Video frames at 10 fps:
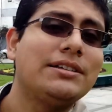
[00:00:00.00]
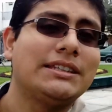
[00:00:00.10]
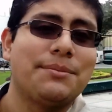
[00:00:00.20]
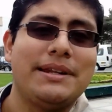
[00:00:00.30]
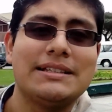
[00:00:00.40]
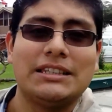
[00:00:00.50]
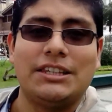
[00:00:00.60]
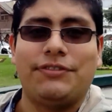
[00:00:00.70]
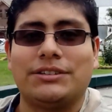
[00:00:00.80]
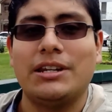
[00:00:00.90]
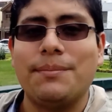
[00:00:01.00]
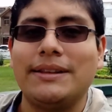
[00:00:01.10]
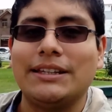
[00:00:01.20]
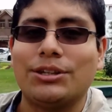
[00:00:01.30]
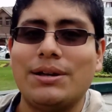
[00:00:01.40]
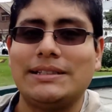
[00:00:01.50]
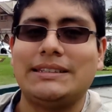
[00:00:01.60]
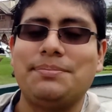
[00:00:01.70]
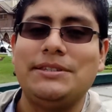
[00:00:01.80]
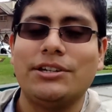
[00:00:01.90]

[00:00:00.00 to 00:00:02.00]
Pero si terminan satisfactoriamente todas estas